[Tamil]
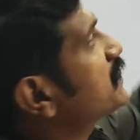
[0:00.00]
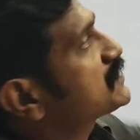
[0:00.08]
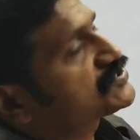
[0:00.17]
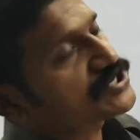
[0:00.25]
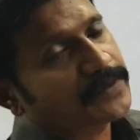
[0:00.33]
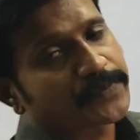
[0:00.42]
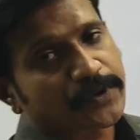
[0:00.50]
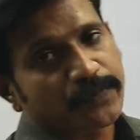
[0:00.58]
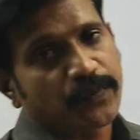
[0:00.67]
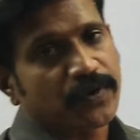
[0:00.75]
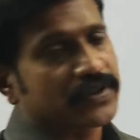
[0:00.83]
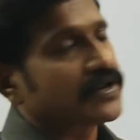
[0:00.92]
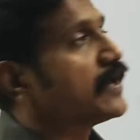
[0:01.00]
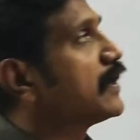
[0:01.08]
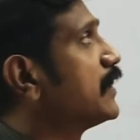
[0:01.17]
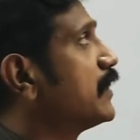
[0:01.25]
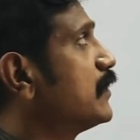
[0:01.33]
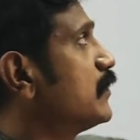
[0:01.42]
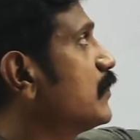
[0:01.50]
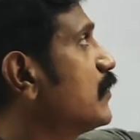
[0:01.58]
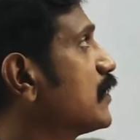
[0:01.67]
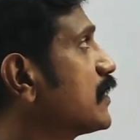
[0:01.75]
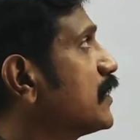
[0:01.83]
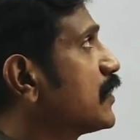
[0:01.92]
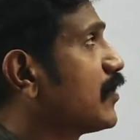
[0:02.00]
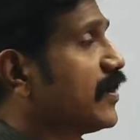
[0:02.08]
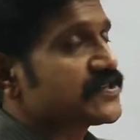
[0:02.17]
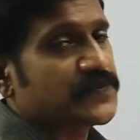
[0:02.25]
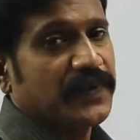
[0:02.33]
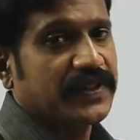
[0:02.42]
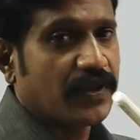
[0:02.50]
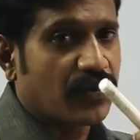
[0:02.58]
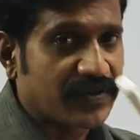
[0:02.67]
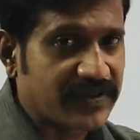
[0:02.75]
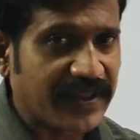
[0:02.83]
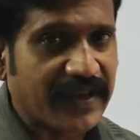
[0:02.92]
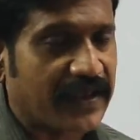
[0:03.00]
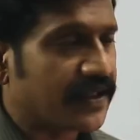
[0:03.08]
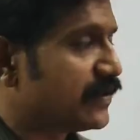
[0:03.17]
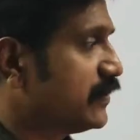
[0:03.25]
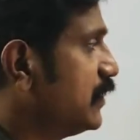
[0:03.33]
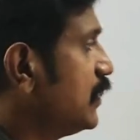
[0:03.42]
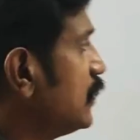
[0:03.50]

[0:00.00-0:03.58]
ஃபஸ்ட் சாப்டர் போகிறதுனால உங்களுக்கு காசு பற்றி அவ்வளோ தெரியாது